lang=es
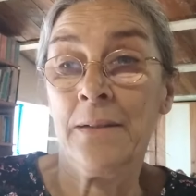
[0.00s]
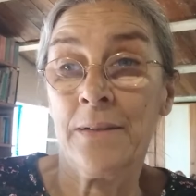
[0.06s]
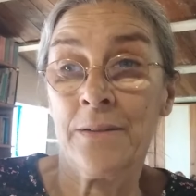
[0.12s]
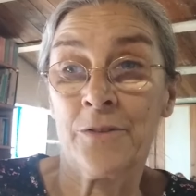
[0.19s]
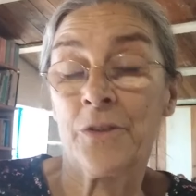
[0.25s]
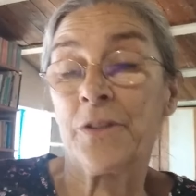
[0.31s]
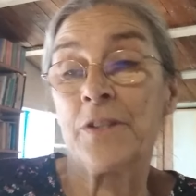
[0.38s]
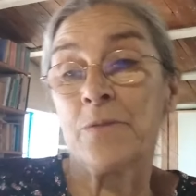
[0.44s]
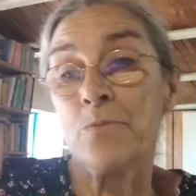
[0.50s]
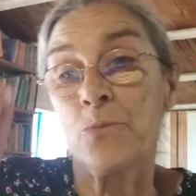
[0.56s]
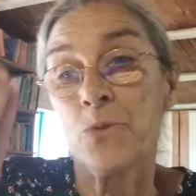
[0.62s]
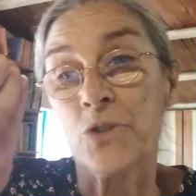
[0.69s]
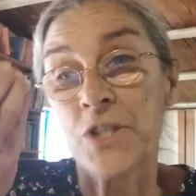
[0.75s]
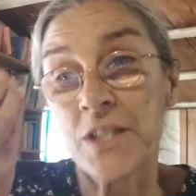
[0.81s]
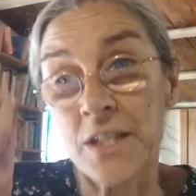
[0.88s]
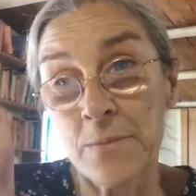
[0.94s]
Entonces,
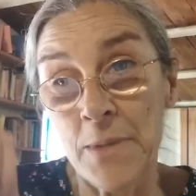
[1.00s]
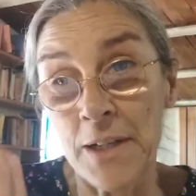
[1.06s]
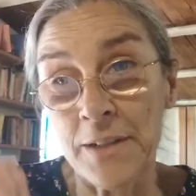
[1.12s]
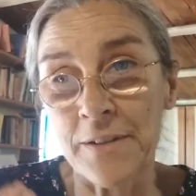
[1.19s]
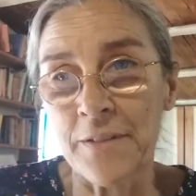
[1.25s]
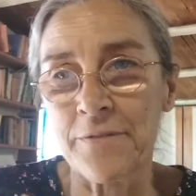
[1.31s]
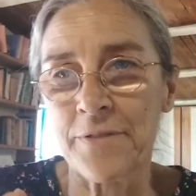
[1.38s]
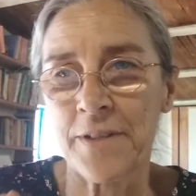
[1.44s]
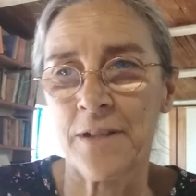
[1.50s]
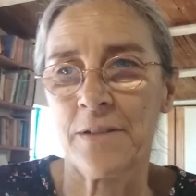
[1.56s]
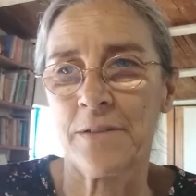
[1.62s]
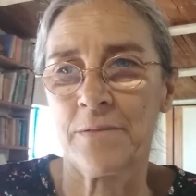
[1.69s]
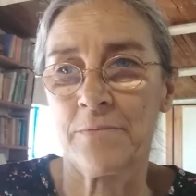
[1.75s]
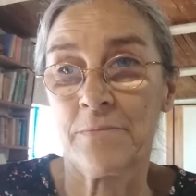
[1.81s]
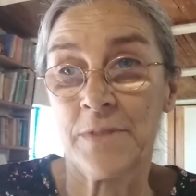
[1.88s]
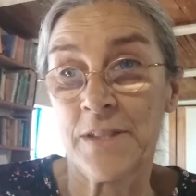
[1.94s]
muchísima
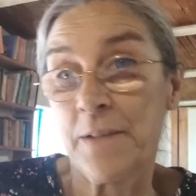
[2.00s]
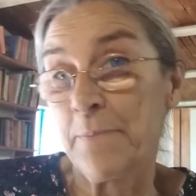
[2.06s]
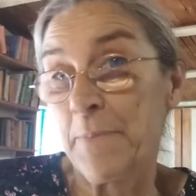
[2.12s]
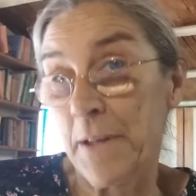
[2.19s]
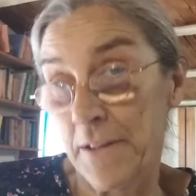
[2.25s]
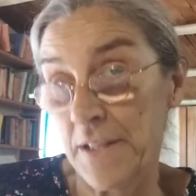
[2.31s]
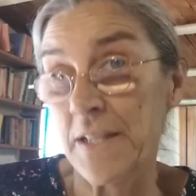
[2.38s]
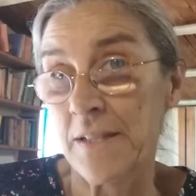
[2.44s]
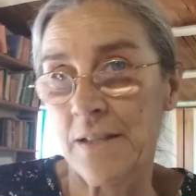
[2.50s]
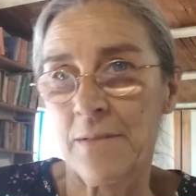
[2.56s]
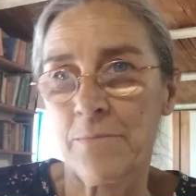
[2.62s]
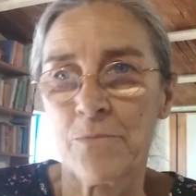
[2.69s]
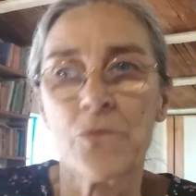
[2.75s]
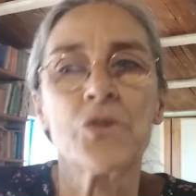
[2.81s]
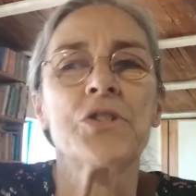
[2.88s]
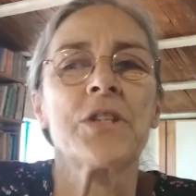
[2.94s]
atención, se precisa
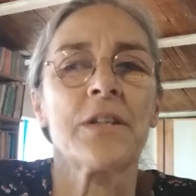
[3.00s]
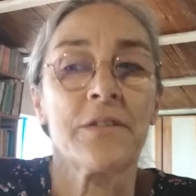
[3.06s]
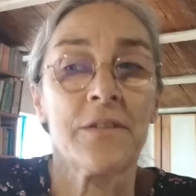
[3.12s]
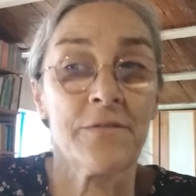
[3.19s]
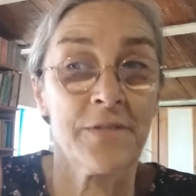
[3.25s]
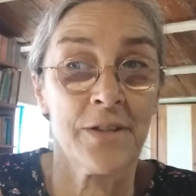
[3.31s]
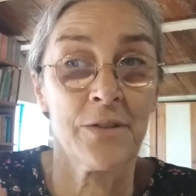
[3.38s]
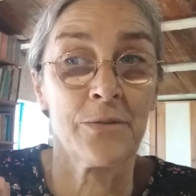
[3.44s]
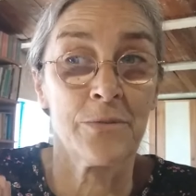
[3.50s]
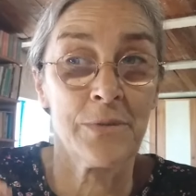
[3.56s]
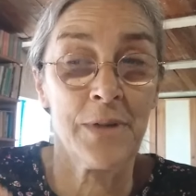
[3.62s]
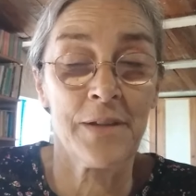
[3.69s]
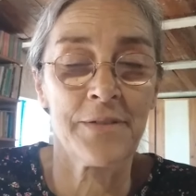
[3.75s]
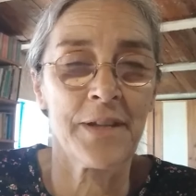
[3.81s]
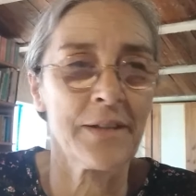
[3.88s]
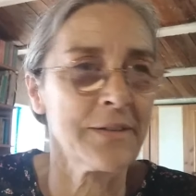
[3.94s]
mucha atención,
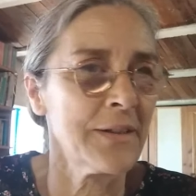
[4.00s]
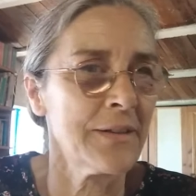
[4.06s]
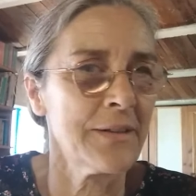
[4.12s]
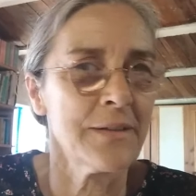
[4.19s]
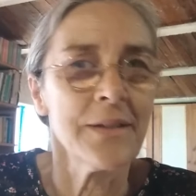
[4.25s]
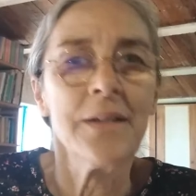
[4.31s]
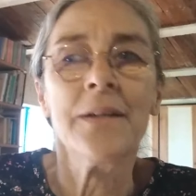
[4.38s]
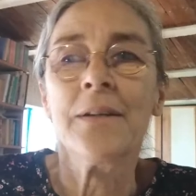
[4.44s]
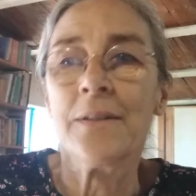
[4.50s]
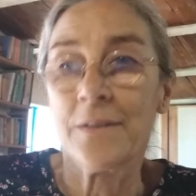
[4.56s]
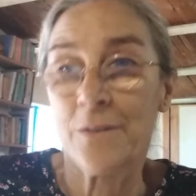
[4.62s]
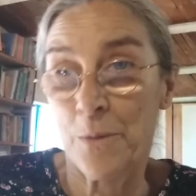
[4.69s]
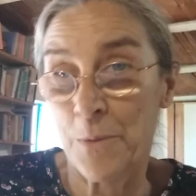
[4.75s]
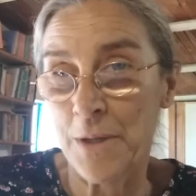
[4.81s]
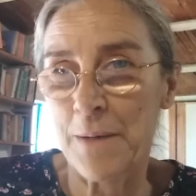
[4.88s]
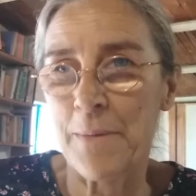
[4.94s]
una cierta,
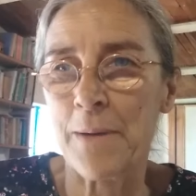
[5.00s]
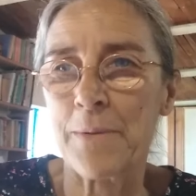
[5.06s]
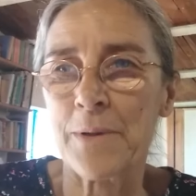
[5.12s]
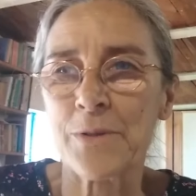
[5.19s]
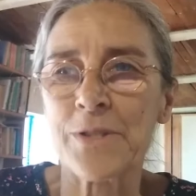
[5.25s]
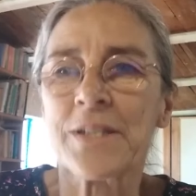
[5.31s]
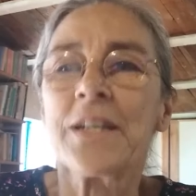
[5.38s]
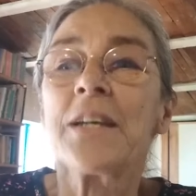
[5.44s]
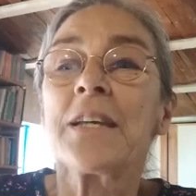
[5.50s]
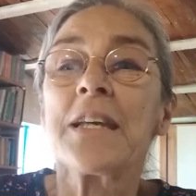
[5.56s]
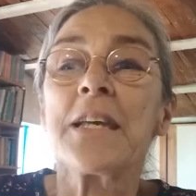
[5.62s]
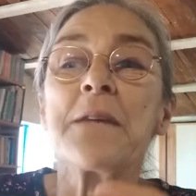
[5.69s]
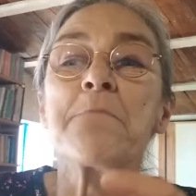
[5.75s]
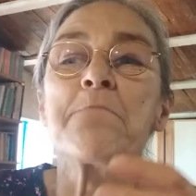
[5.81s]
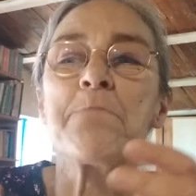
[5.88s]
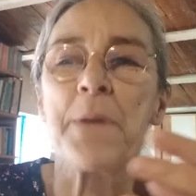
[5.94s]
como llamamos,
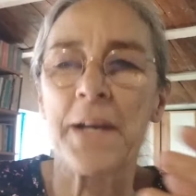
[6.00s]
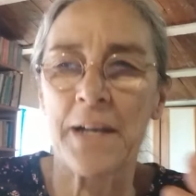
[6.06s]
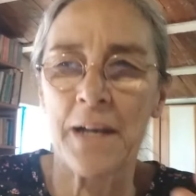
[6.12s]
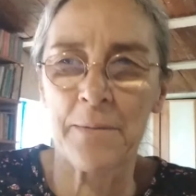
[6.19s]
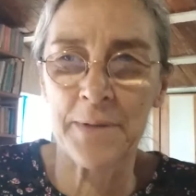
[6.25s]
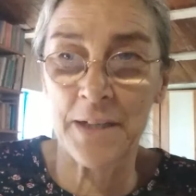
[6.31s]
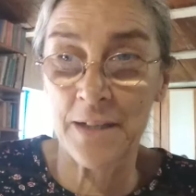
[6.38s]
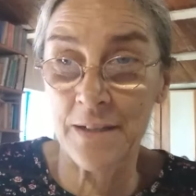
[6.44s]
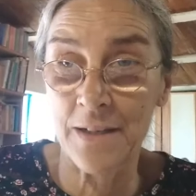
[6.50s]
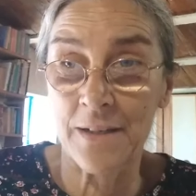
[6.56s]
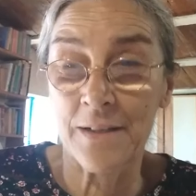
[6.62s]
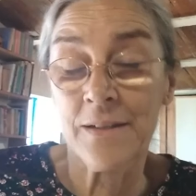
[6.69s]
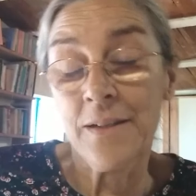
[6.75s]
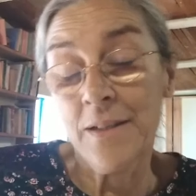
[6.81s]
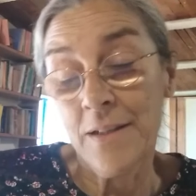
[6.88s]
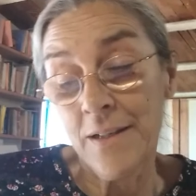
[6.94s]

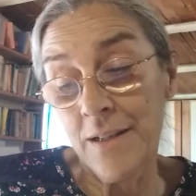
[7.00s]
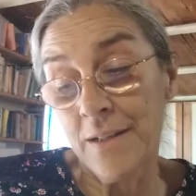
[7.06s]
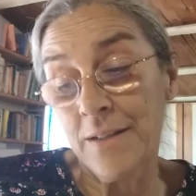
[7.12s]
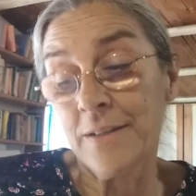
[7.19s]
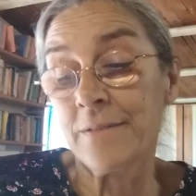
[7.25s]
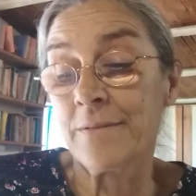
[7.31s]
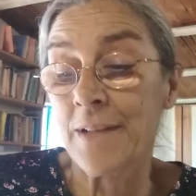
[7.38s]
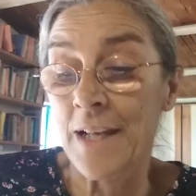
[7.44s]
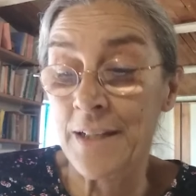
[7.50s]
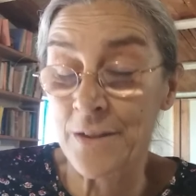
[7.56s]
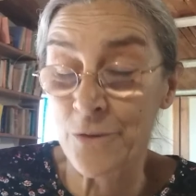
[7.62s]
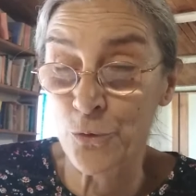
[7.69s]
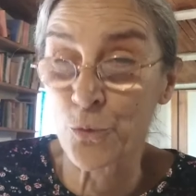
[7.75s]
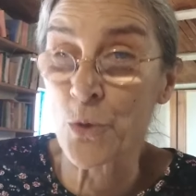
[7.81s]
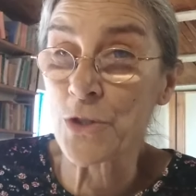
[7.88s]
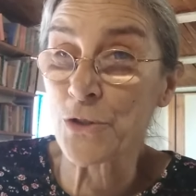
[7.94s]
impecabilidad en,
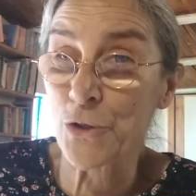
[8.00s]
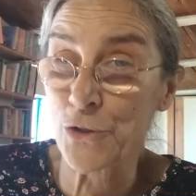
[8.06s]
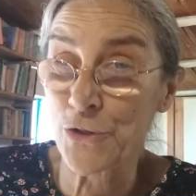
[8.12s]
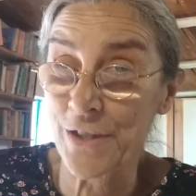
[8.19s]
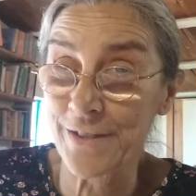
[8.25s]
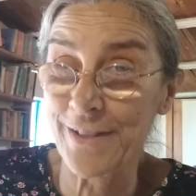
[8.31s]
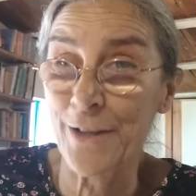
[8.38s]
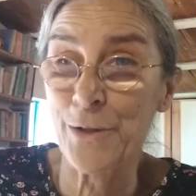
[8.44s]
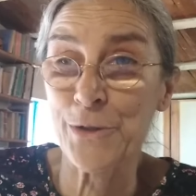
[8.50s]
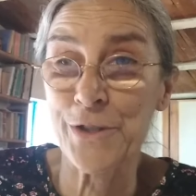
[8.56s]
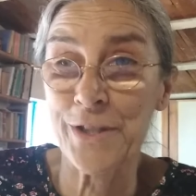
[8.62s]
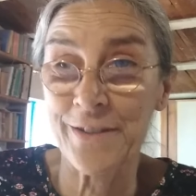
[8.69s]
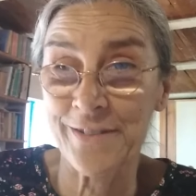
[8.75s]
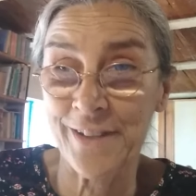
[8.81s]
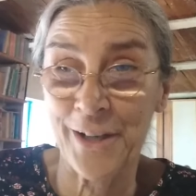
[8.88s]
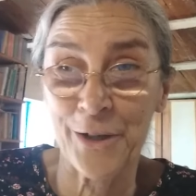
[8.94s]
nuestros estados
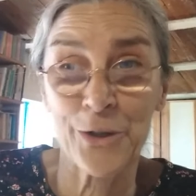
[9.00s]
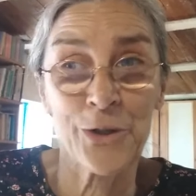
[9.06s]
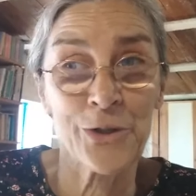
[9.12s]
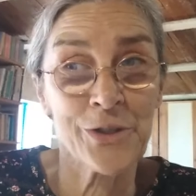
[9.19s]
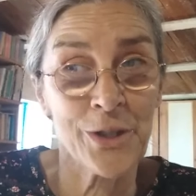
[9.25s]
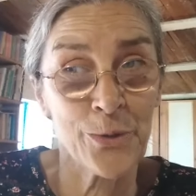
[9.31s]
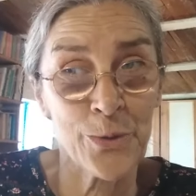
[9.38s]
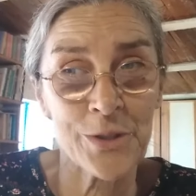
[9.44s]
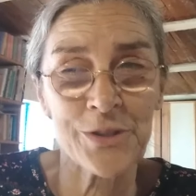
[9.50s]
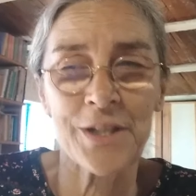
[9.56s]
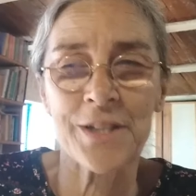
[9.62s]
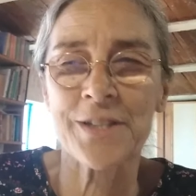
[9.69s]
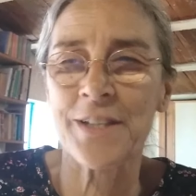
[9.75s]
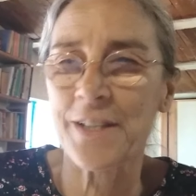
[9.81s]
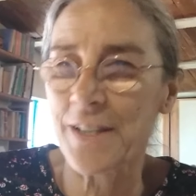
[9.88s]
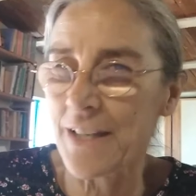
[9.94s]
internos, en
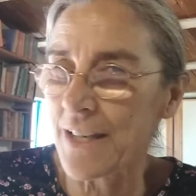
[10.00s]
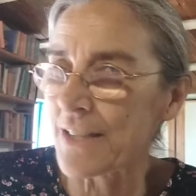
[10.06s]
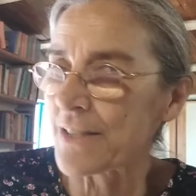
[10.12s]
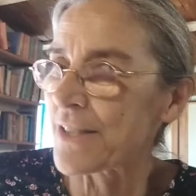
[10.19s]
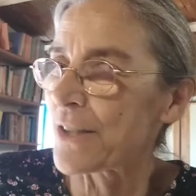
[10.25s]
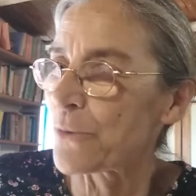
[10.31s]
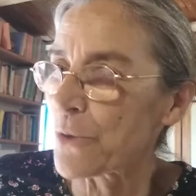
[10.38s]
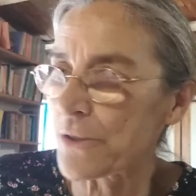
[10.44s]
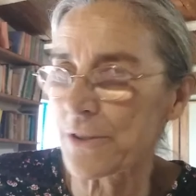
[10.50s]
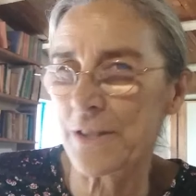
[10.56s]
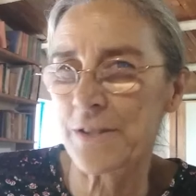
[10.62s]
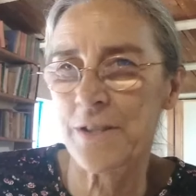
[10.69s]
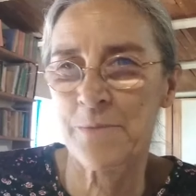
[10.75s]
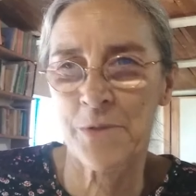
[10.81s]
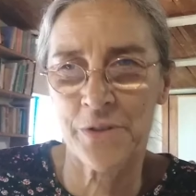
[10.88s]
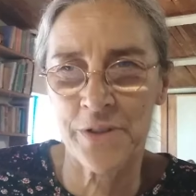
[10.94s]
nuestras ideas, en
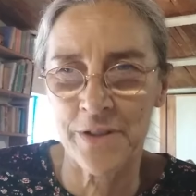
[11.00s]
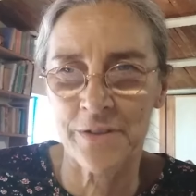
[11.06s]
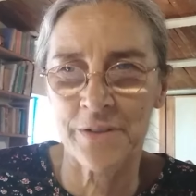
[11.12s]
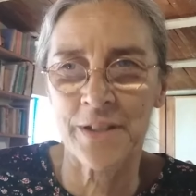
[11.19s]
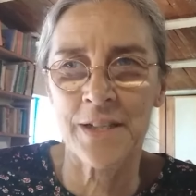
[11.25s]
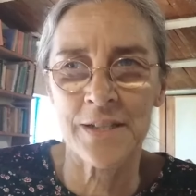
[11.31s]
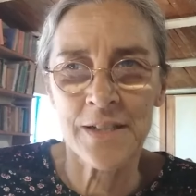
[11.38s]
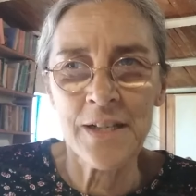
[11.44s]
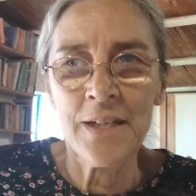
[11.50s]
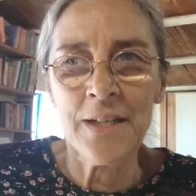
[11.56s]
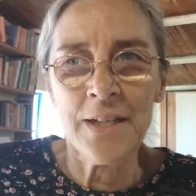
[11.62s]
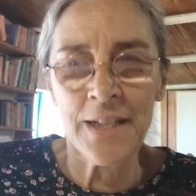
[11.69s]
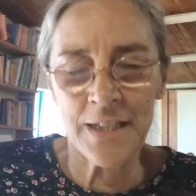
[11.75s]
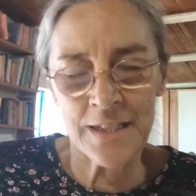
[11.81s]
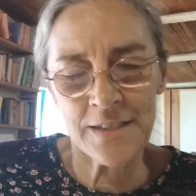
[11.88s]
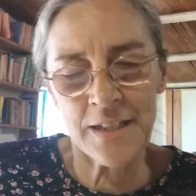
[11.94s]
nuestras emociones,
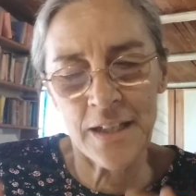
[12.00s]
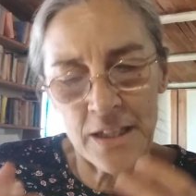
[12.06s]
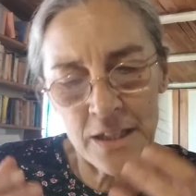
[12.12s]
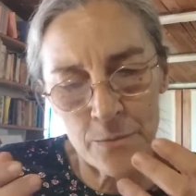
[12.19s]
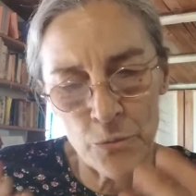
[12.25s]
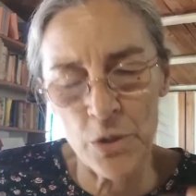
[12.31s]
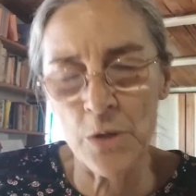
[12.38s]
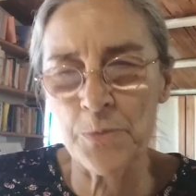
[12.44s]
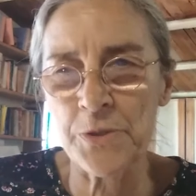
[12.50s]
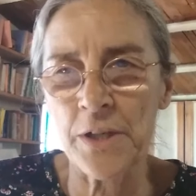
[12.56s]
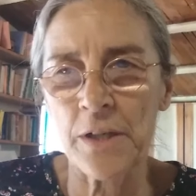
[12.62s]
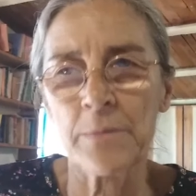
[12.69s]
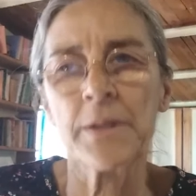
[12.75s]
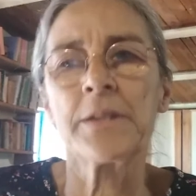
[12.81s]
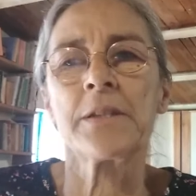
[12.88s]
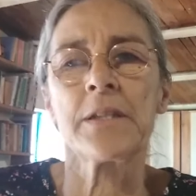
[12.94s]
en estar ahí muy
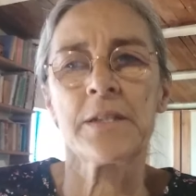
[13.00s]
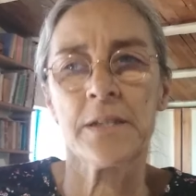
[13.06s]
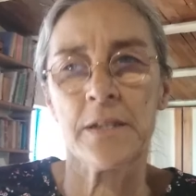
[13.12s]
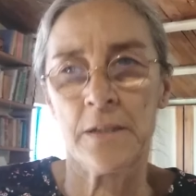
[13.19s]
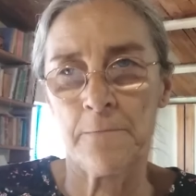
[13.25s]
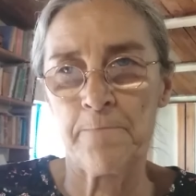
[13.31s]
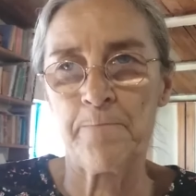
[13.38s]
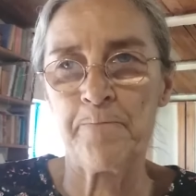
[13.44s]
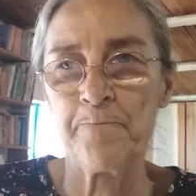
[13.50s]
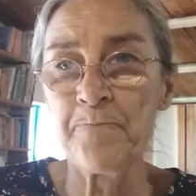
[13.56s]
observantes y